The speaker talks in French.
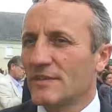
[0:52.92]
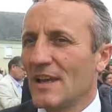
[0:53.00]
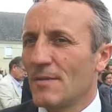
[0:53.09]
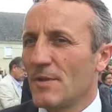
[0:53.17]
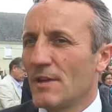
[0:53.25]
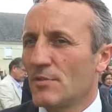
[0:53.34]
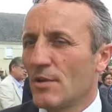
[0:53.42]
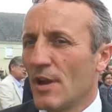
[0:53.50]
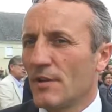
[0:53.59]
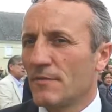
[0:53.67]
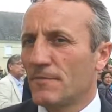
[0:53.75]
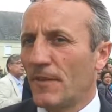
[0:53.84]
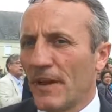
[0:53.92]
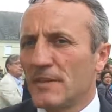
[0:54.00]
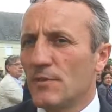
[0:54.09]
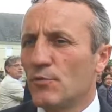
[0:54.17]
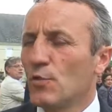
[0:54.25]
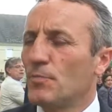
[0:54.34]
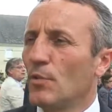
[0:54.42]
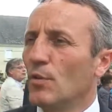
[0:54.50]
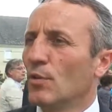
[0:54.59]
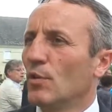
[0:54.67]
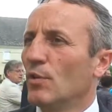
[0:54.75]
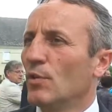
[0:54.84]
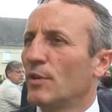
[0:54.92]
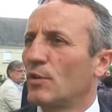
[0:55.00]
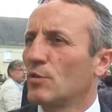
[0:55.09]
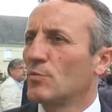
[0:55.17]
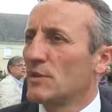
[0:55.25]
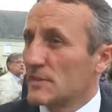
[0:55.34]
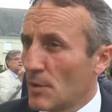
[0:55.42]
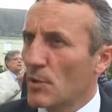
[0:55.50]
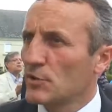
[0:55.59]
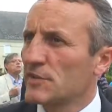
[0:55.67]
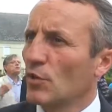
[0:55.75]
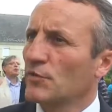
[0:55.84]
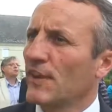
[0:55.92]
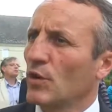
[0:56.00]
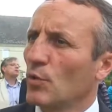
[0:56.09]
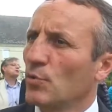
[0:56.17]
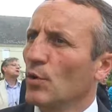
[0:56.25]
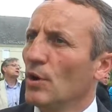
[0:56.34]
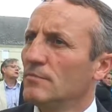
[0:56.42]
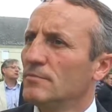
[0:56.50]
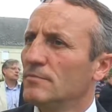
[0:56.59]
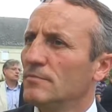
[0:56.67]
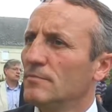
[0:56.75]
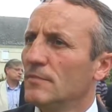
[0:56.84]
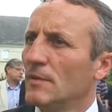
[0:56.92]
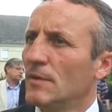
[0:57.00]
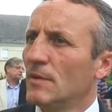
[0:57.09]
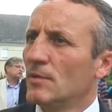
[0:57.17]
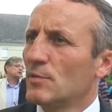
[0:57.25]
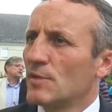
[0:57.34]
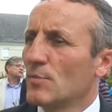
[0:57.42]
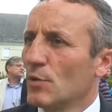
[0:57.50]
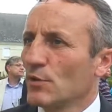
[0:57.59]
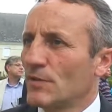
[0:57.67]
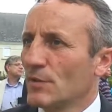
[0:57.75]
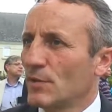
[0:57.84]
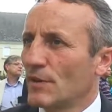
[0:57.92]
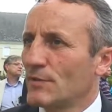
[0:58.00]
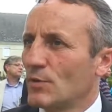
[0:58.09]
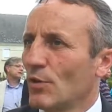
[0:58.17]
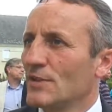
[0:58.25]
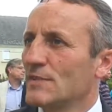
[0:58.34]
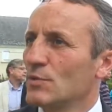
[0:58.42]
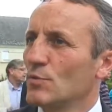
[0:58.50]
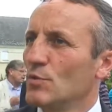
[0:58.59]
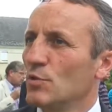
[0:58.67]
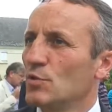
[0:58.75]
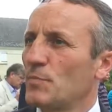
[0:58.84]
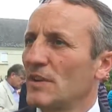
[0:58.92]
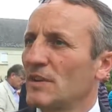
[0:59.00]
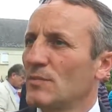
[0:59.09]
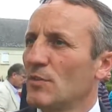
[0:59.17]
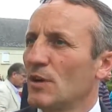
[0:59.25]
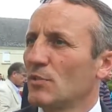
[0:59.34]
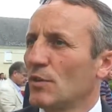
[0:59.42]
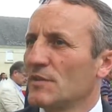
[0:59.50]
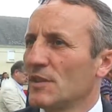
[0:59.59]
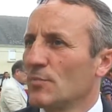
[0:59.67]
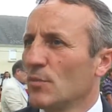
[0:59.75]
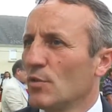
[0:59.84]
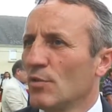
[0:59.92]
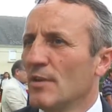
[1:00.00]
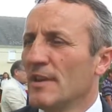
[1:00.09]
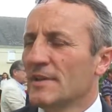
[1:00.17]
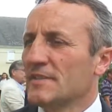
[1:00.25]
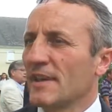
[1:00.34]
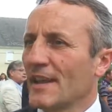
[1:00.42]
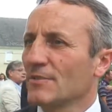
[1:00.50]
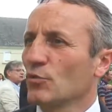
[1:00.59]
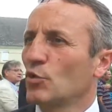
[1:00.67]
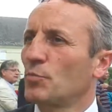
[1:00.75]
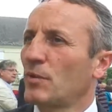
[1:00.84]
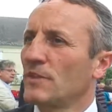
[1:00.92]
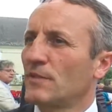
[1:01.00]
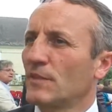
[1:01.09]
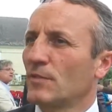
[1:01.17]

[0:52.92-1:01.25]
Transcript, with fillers: ça amène un vrai développement euh, économique. C'est d'abord ces 35 emplois. Deuxièmement, c'est une restauration euh, du patrimoine. Troisièmement, c'est 15 entreprises qui